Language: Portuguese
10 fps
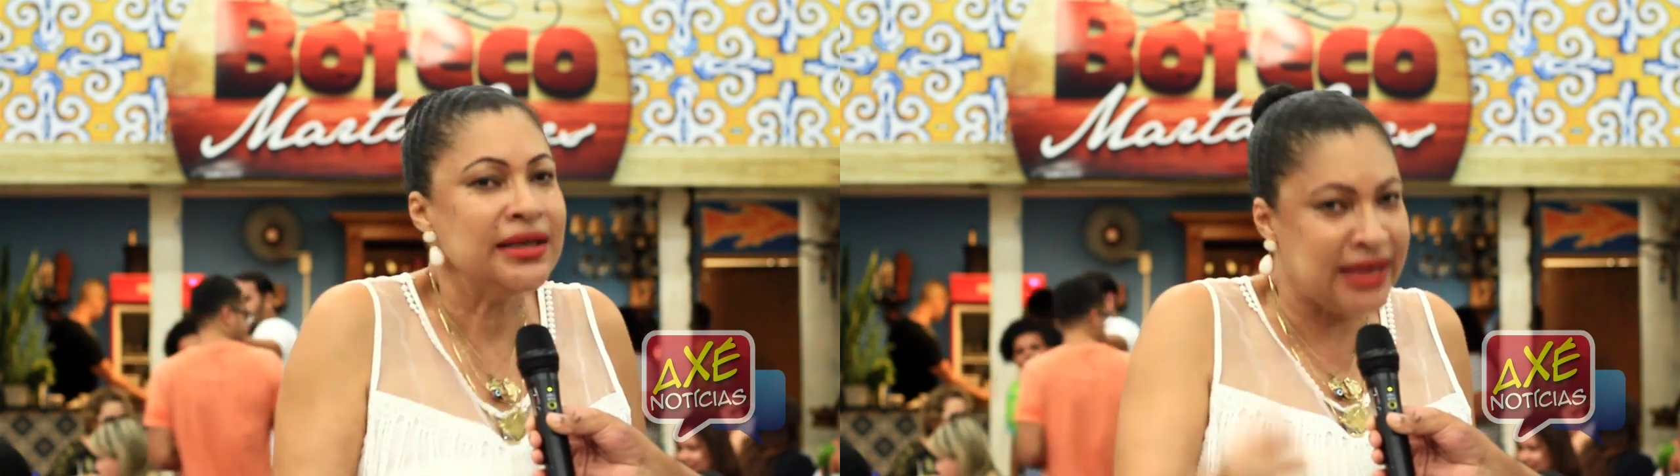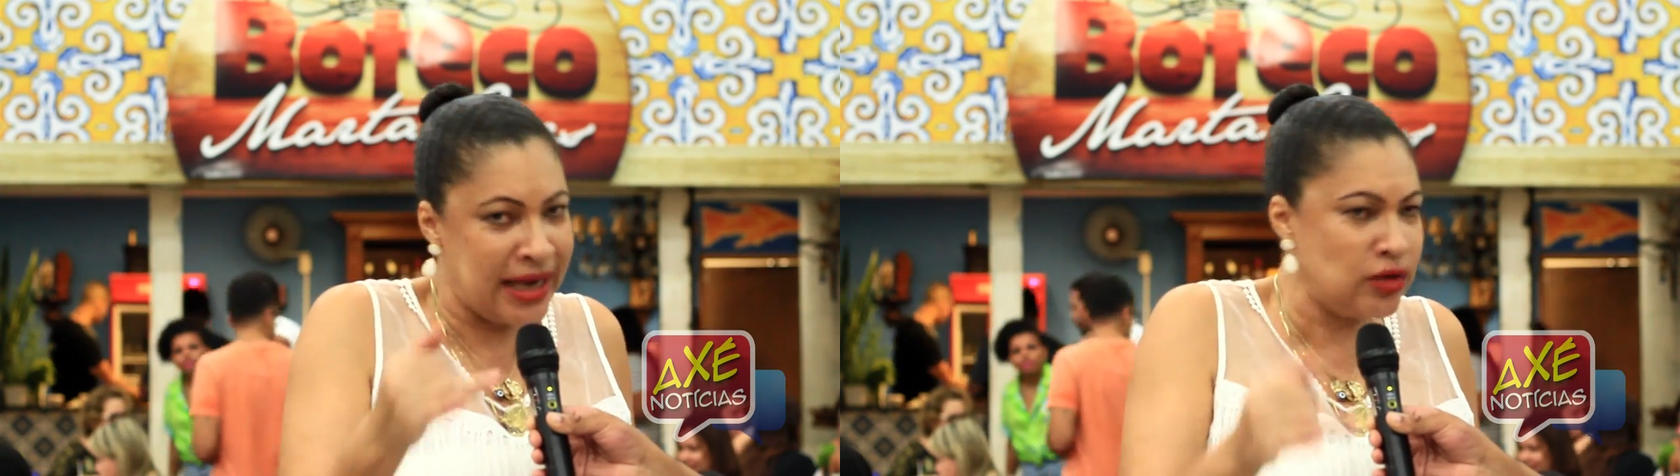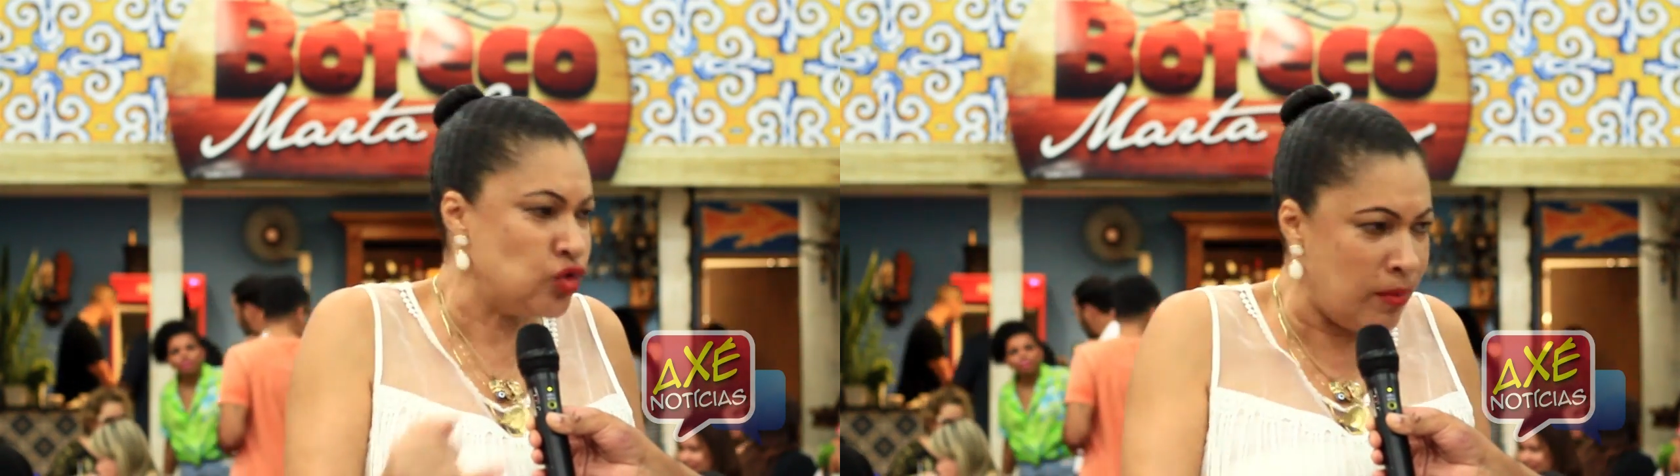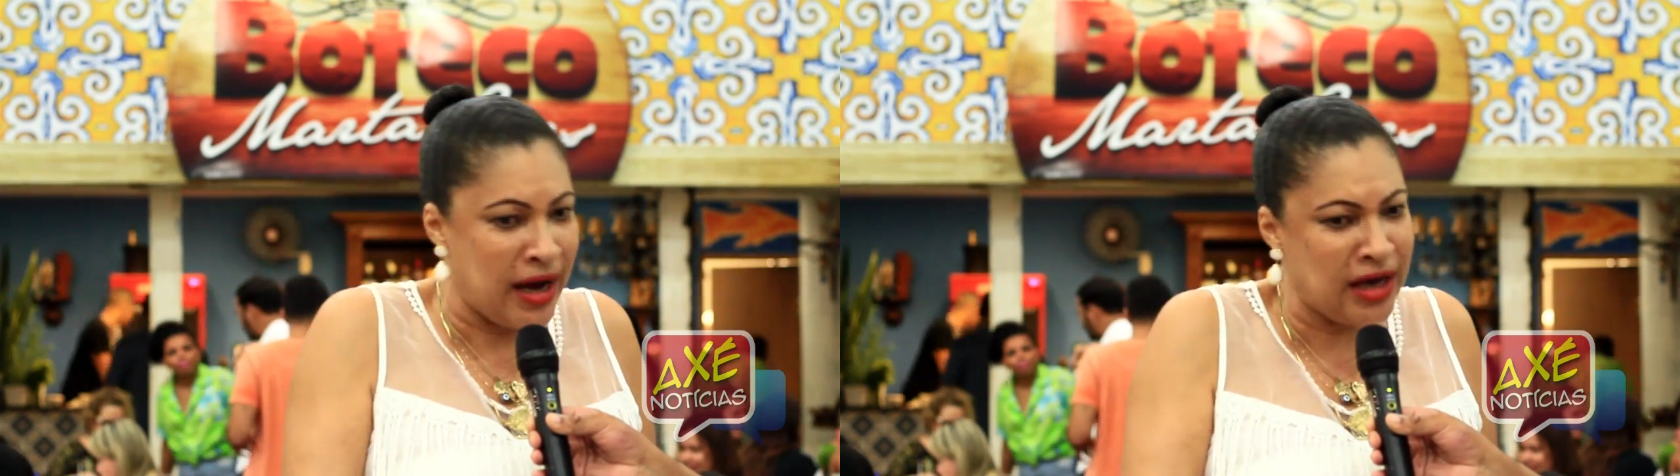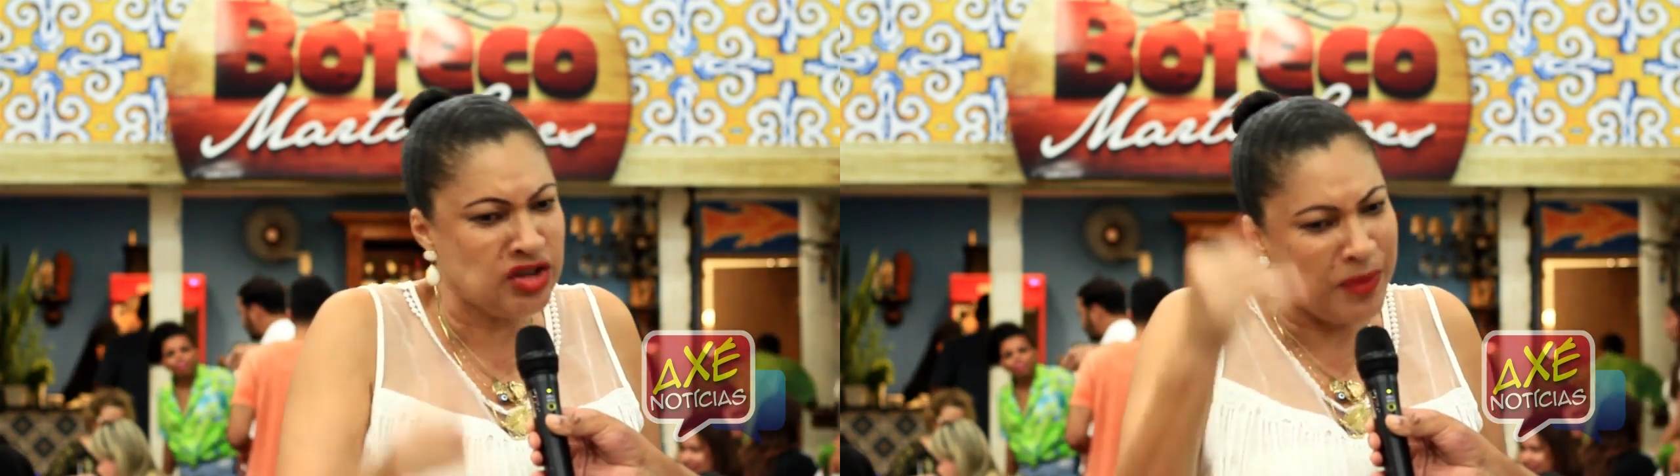seres
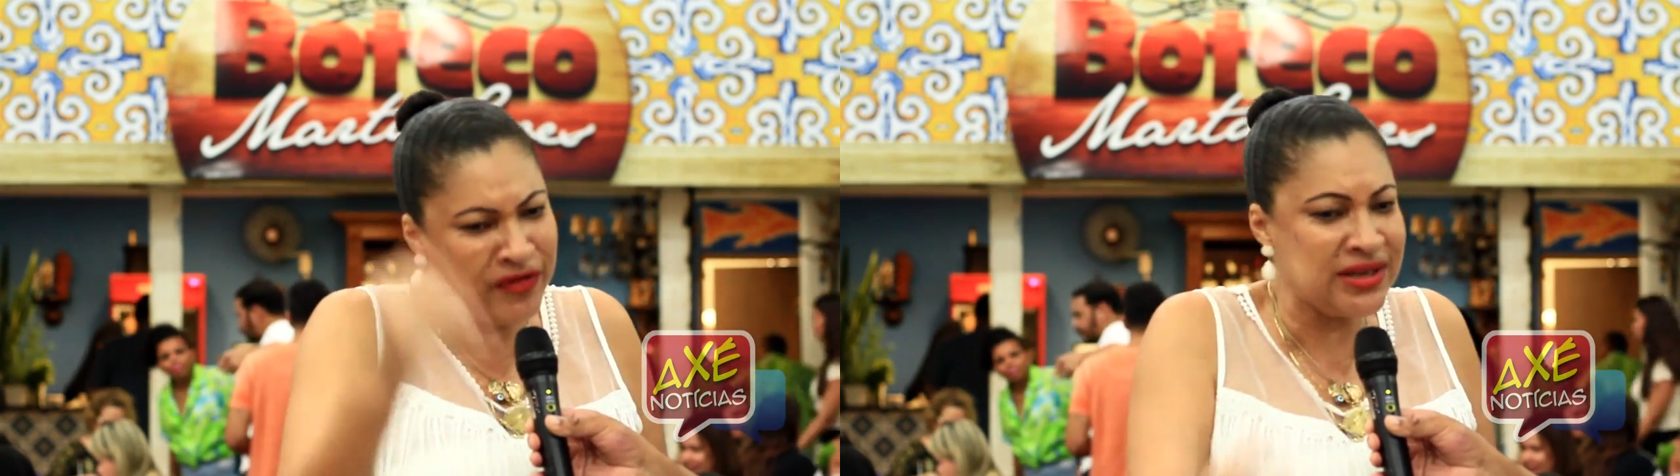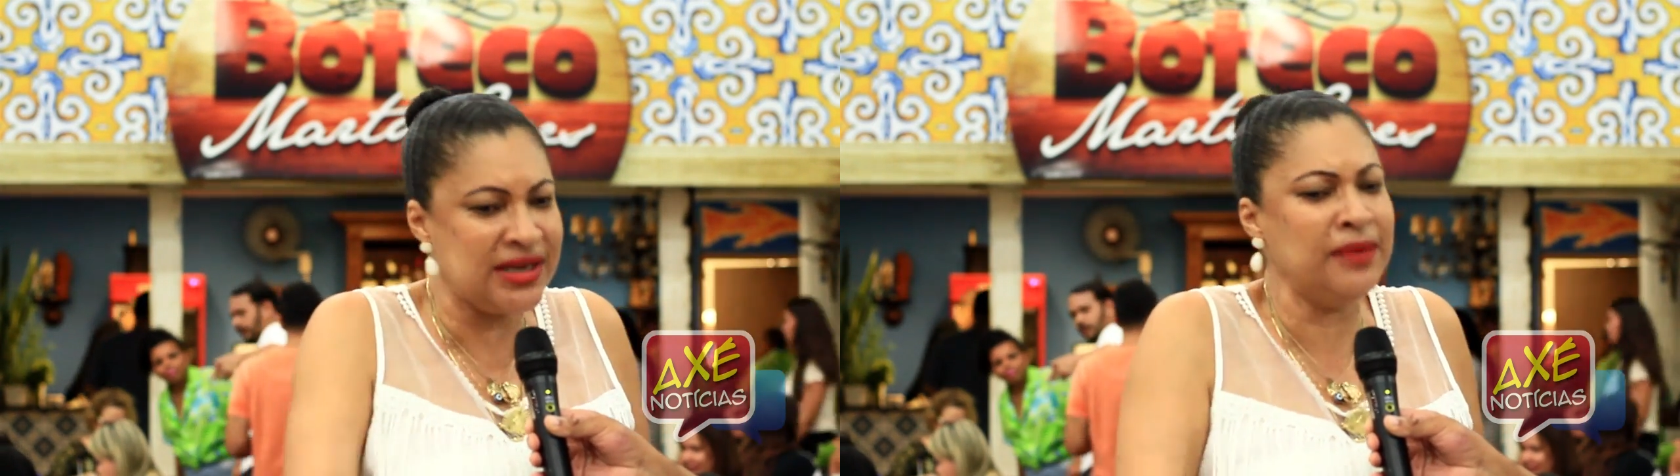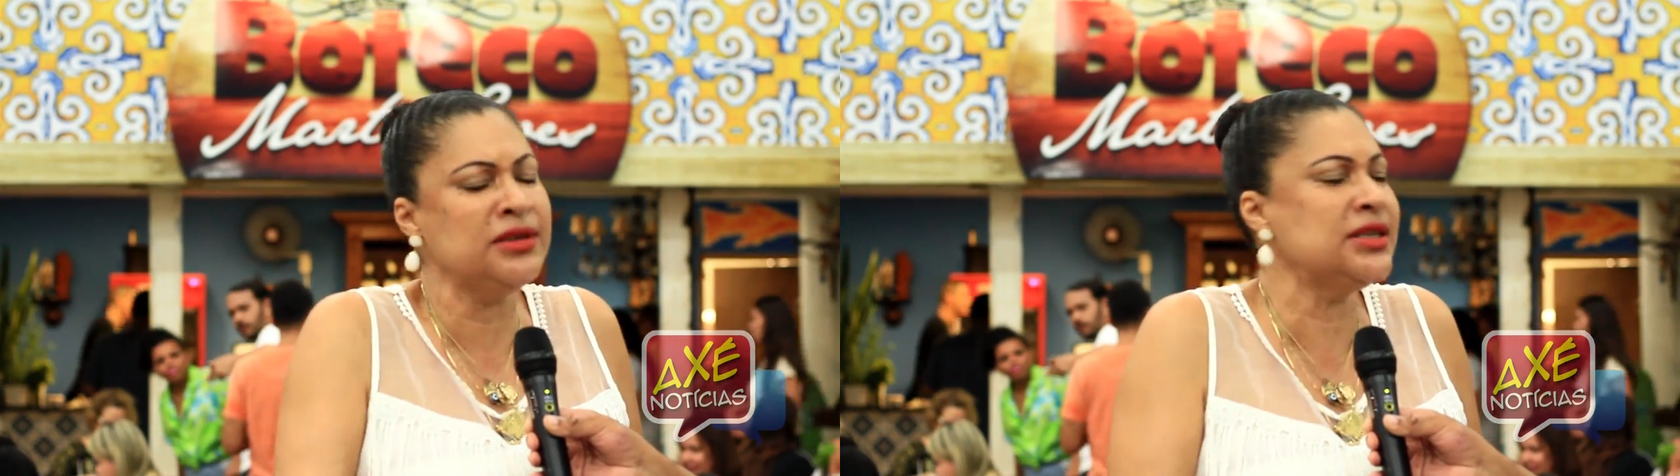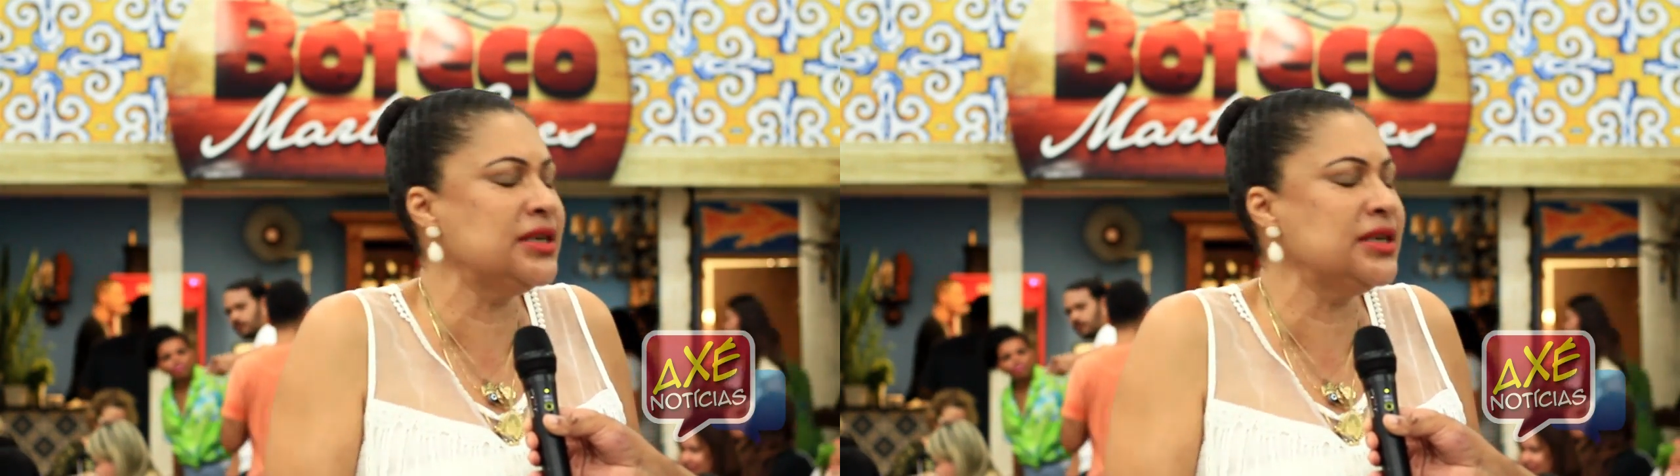humanos, para fazermos